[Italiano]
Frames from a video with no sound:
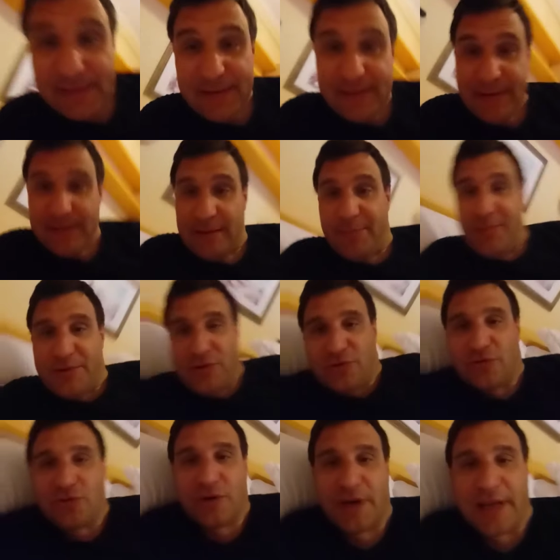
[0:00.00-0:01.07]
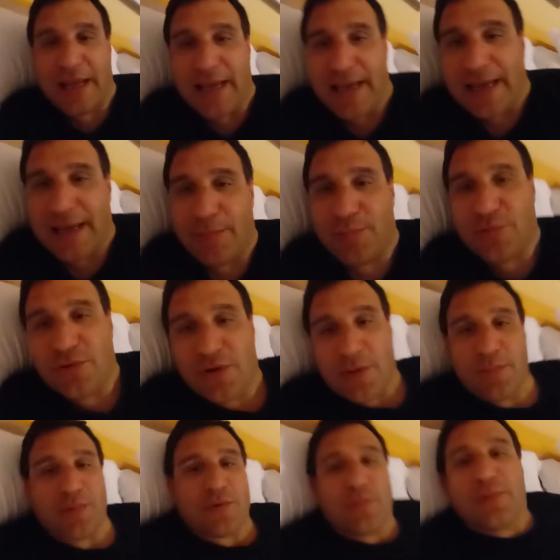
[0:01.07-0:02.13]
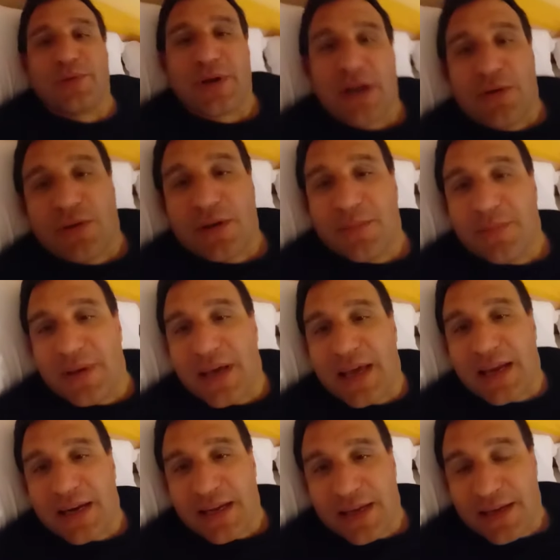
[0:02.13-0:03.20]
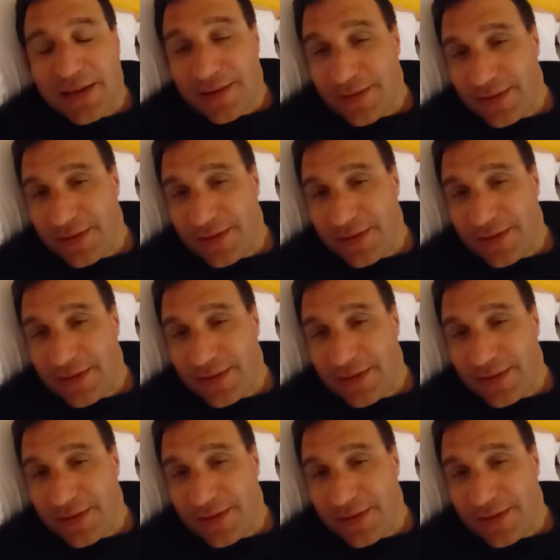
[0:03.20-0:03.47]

da persone che purtroppo non potranno cambiare